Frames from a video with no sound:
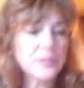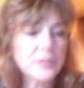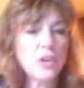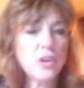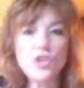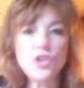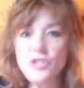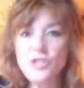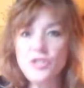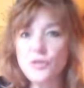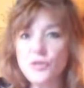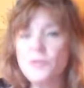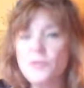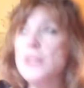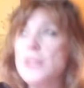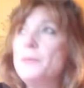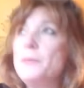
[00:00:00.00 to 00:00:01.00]
Alors je dis
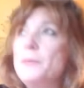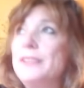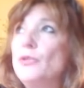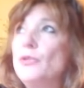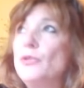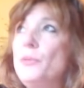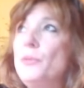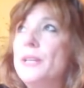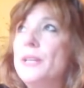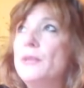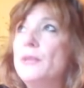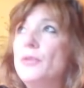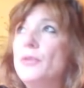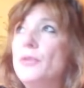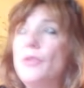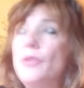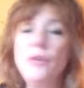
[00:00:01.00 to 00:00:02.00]
sauvage parce que depuis
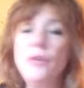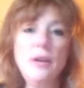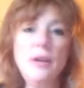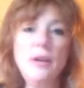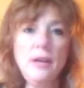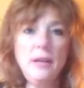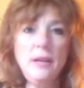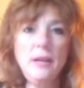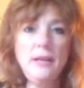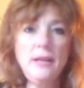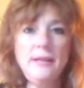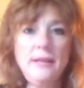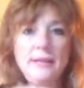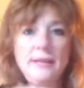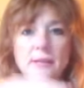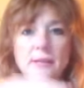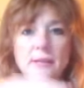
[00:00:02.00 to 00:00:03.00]
quelque temps,
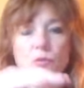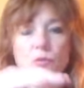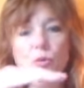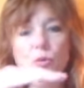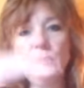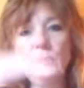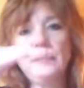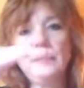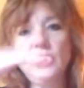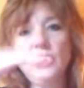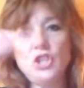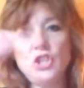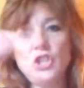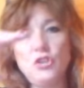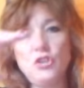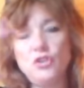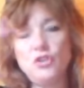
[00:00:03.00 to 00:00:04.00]
les animaux aussi
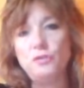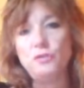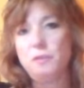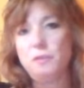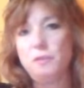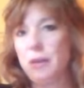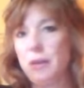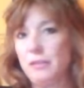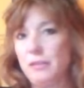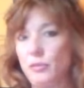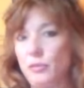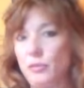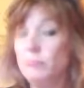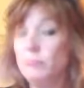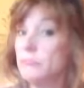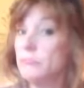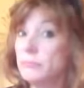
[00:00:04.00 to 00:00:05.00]
changent de vibration,